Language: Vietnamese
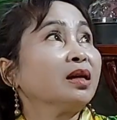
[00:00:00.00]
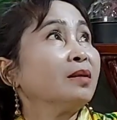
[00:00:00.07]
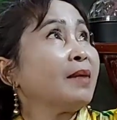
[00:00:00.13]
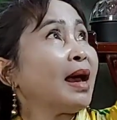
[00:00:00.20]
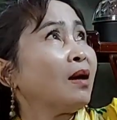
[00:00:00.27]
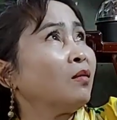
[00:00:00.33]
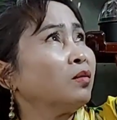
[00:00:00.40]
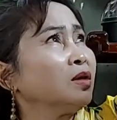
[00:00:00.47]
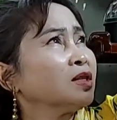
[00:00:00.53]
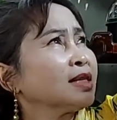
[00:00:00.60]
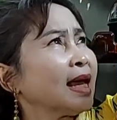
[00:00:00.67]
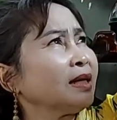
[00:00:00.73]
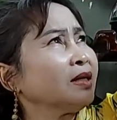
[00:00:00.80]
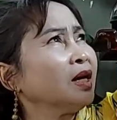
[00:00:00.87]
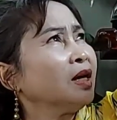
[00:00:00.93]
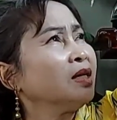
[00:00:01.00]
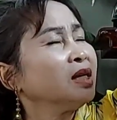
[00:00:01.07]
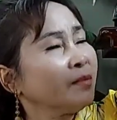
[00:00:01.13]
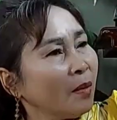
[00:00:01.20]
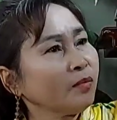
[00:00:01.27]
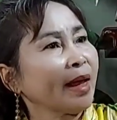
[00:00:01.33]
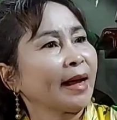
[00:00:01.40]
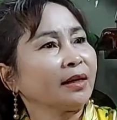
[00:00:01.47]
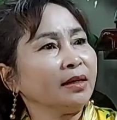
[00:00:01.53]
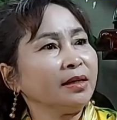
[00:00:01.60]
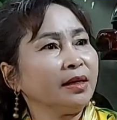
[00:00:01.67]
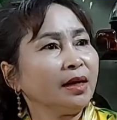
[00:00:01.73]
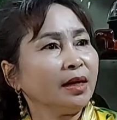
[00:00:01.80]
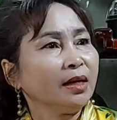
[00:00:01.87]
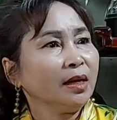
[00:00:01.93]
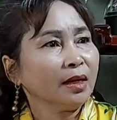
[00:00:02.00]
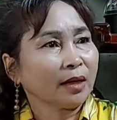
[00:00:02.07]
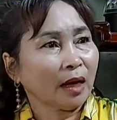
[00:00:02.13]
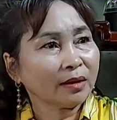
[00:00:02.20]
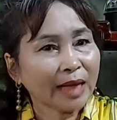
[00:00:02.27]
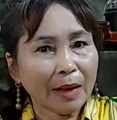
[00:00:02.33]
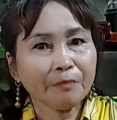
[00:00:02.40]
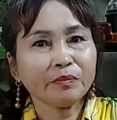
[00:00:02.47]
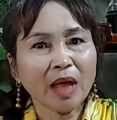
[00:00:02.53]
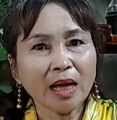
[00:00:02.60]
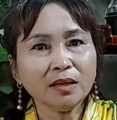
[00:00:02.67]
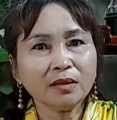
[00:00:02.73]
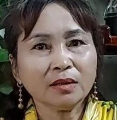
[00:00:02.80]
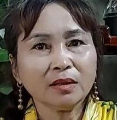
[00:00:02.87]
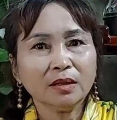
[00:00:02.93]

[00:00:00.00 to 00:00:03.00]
cái bao nó sáng giới như cái bóng đèn đó vậy đó, cỡ 8 tấc.